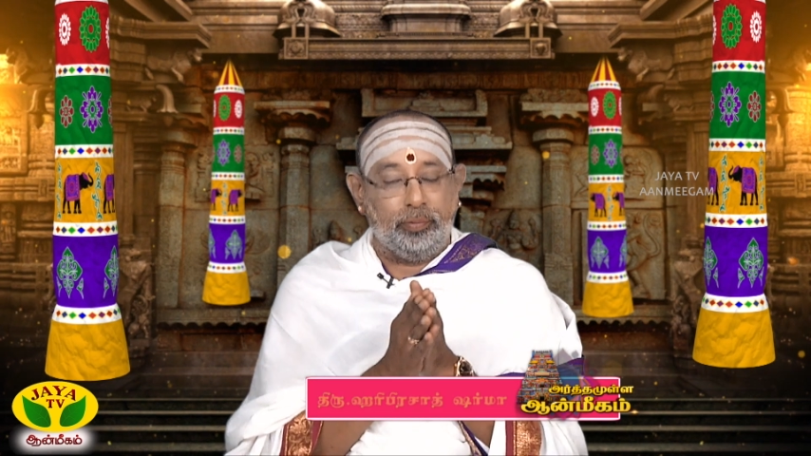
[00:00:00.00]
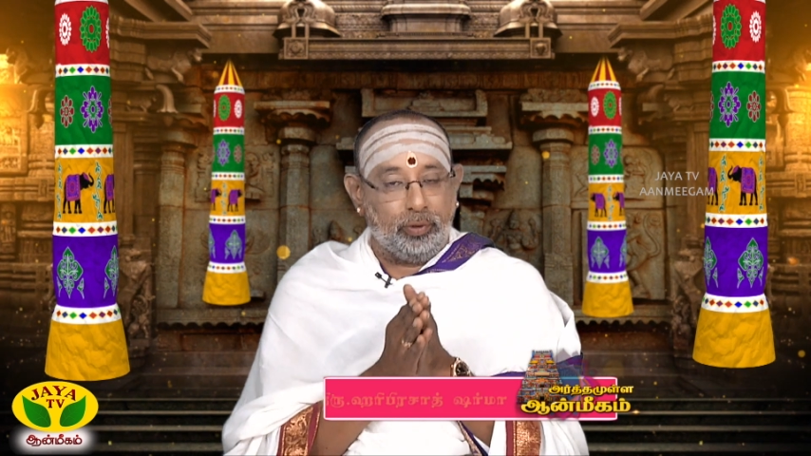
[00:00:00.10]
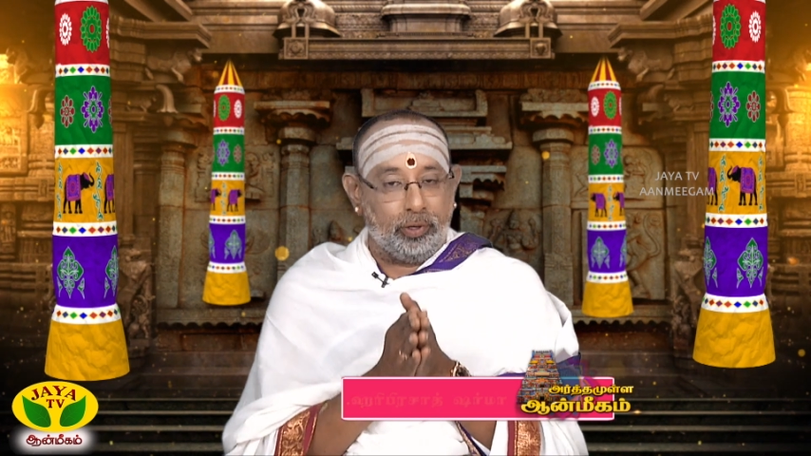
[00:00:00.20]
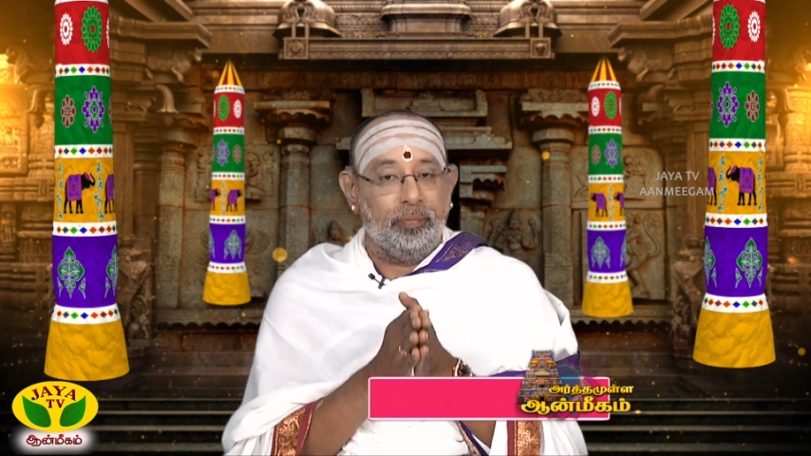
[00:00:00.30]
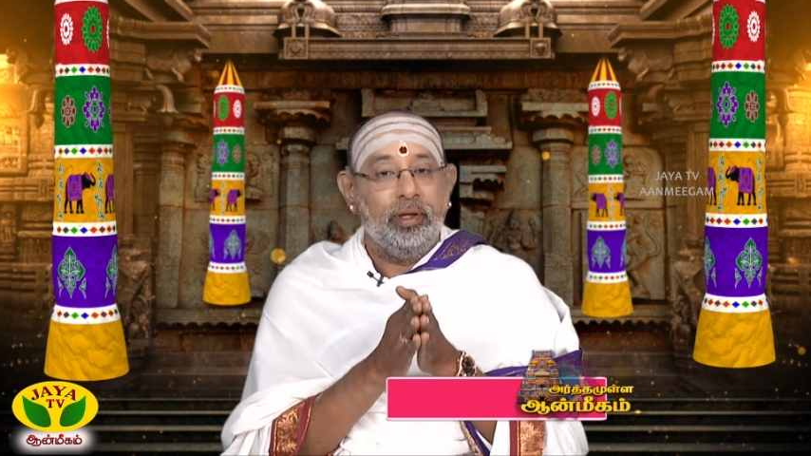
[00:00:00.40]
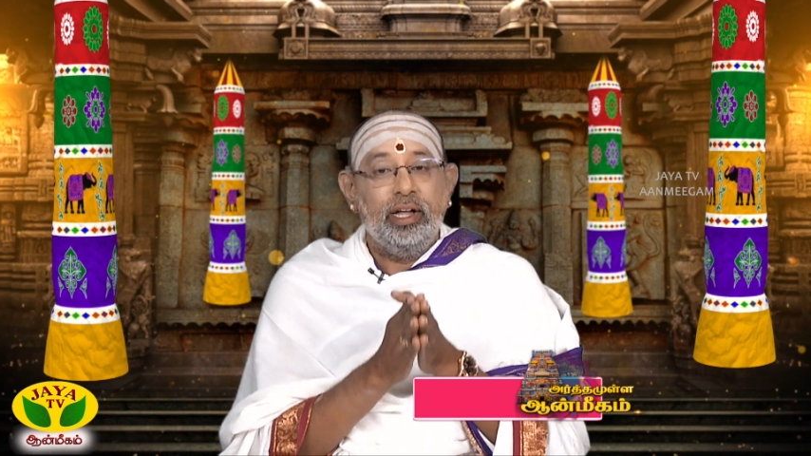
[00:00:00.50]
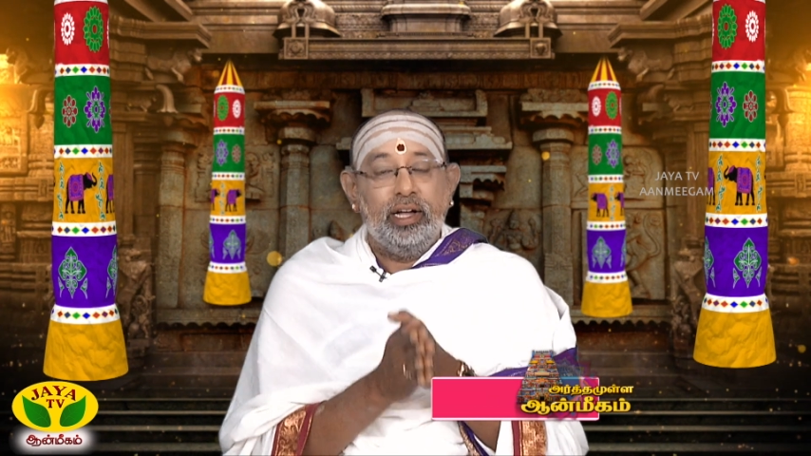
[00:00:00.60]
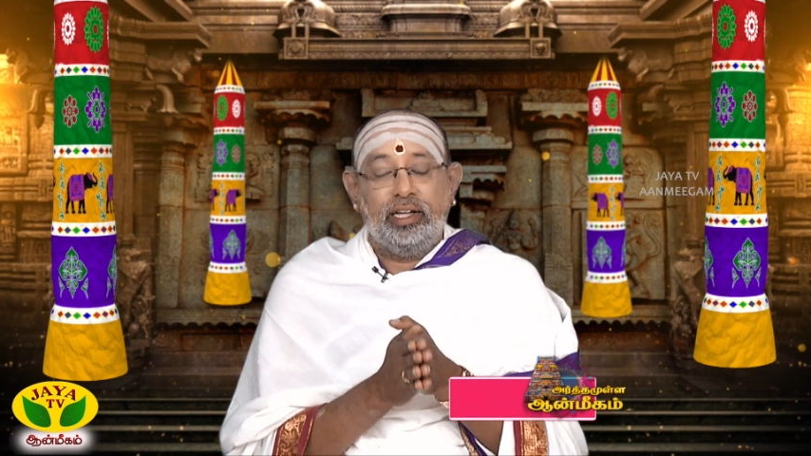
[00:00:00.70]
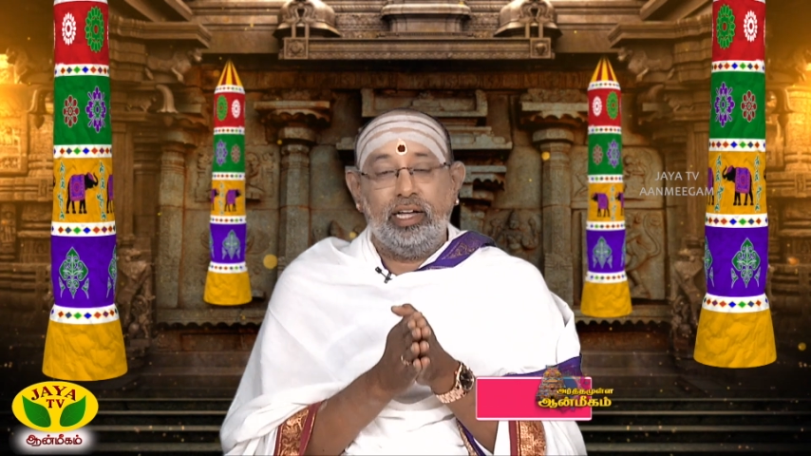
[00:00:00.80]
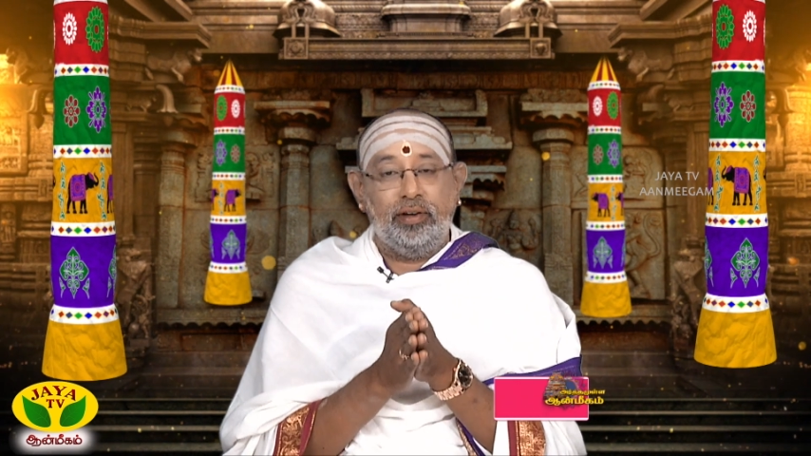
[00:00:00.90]
போகிறோம்
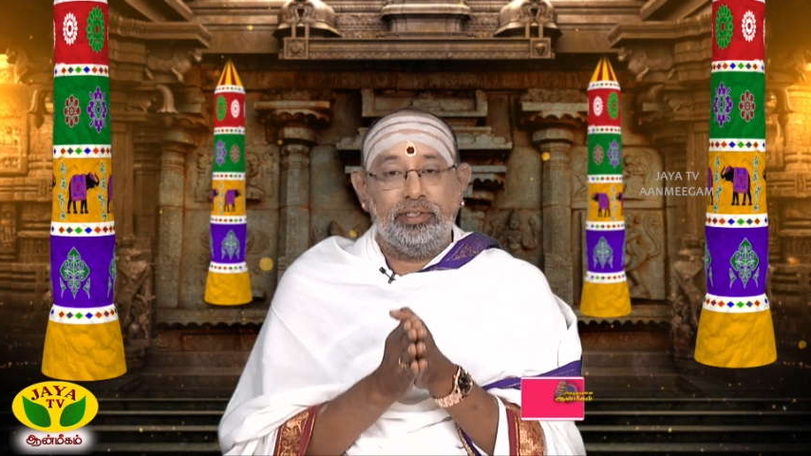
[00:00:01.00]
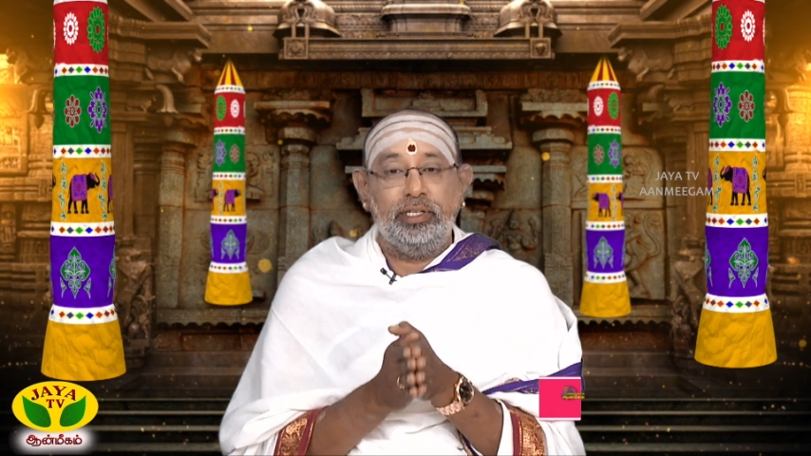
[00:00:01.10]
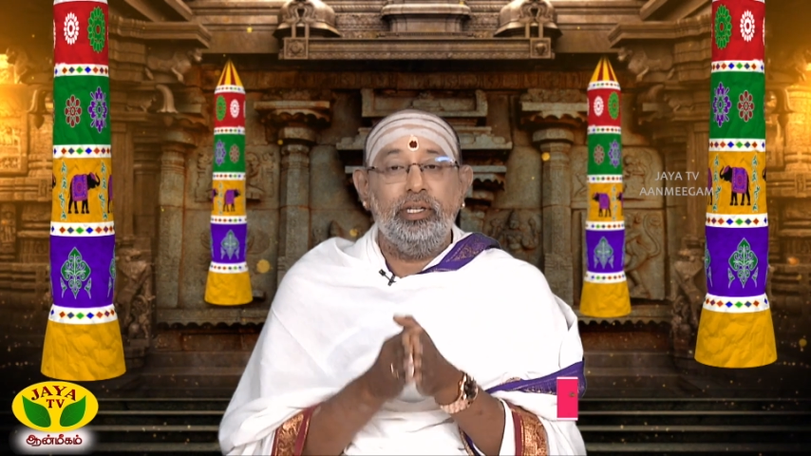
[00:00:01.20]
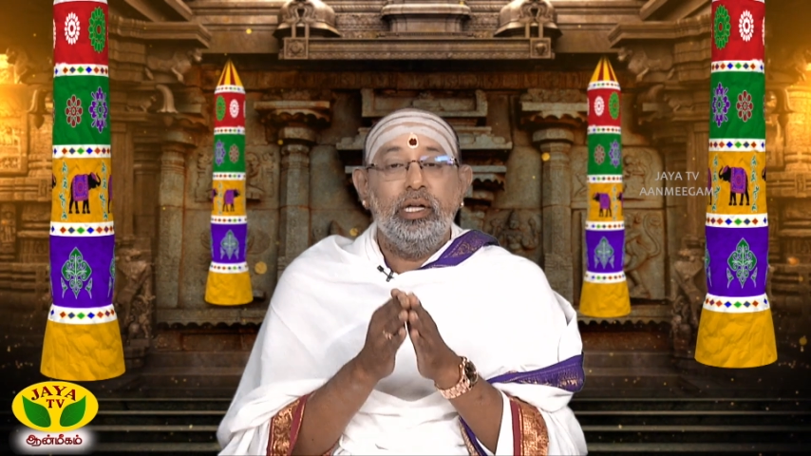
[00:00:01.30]
அதாவது